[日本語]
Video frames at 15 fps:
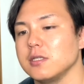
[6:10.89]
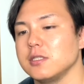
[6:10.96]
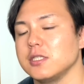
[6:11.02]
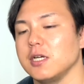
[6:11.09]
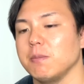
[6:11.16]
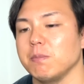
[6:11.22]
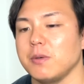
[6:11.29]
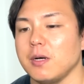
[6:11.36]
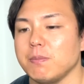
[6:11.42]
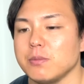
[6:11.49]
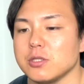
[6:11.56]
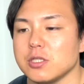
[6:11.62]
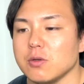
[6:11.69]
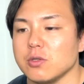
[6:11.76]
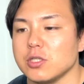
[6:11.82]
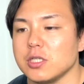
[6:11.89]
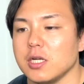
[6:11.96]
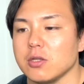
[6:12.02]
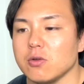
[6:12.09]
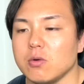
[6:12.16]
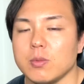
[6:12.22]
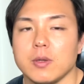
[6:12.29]
ジャンプアップしてほしいな
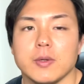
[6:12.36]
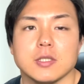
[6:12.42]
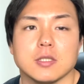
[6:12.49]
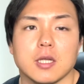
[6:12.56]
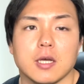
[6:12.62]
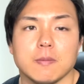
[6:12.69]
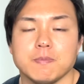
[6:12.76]
と思いますね